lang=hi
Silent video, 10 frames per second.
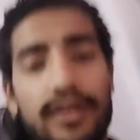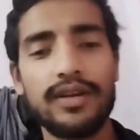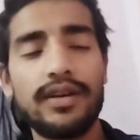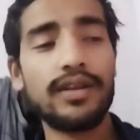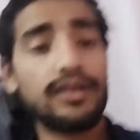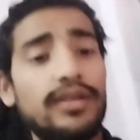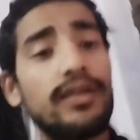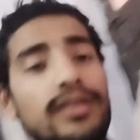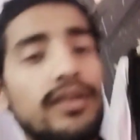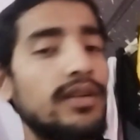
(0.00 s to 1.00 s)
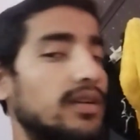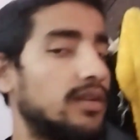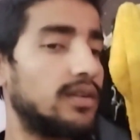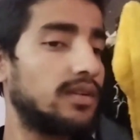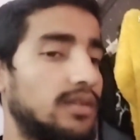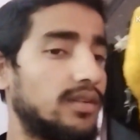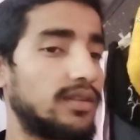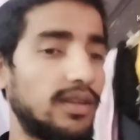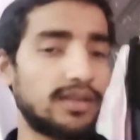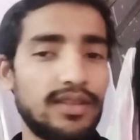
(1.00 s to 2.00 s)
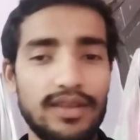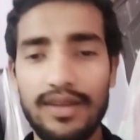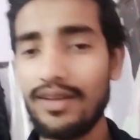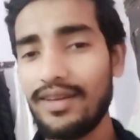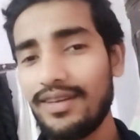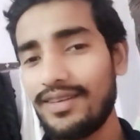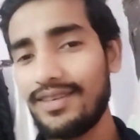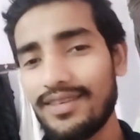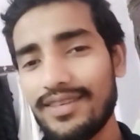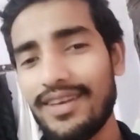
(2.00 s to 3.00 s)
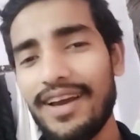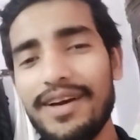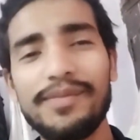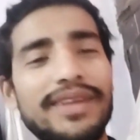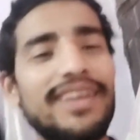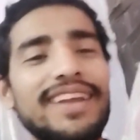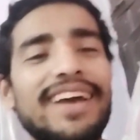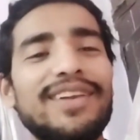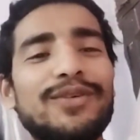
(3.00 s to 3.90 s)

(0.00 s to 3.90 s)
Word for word: कट देखते हैं क्या हमें नया लुक